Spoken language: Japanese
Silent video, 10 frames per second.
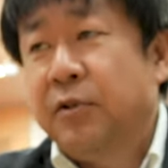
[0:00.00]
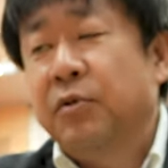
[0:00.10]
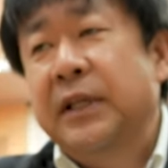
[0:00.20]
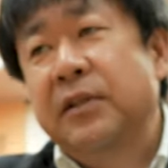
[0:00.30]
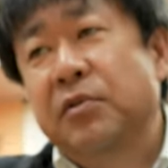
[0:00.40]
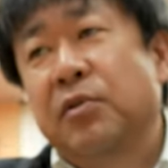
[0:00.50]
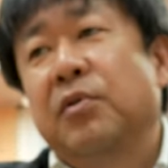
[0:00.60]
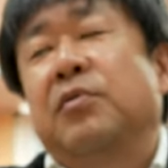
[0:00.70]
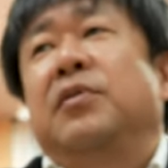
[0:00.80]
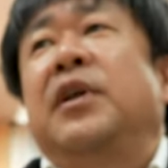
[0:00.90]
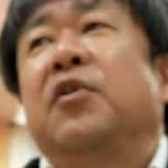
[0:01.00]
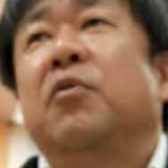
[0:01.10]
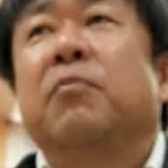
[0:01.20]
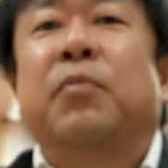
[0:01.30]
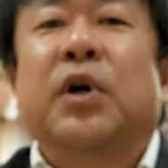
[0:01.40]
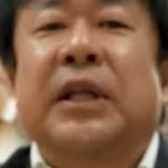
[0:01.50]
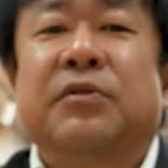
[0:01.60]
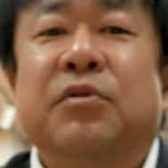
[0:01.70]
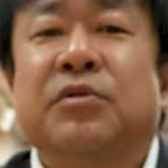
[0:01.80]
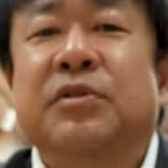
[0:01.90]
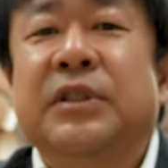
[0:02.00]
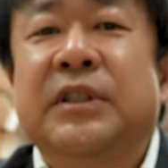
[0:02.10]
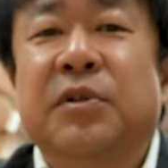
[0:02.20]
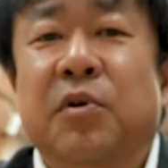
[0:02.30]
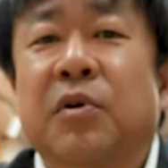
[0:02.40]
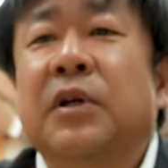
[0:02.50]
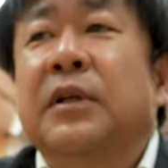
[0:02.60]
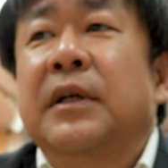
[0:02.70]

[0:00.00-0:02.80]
去年のレオンポケット3の